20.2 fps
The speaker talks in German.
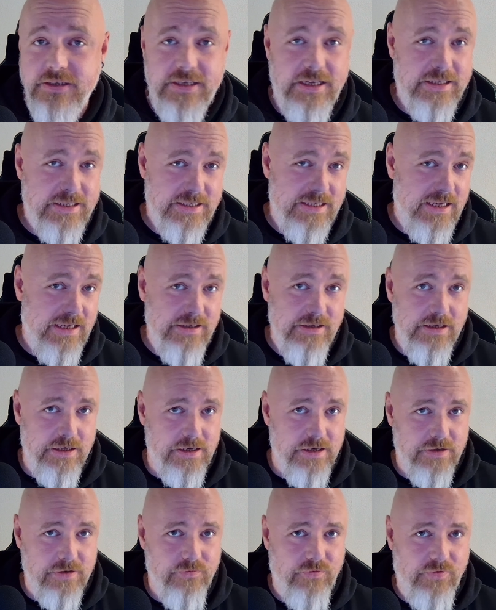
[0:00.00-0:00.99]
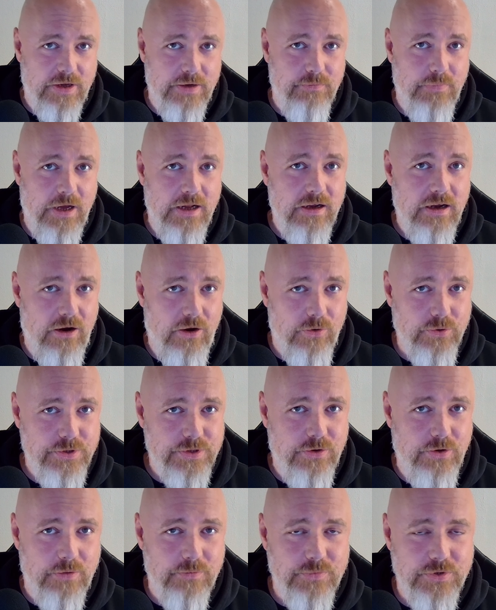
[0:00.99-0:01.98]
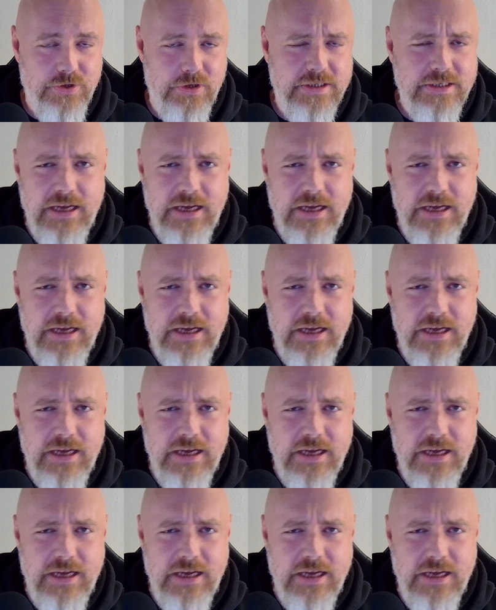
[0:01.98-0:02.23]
das dann irgendwann mal rauskommen soll.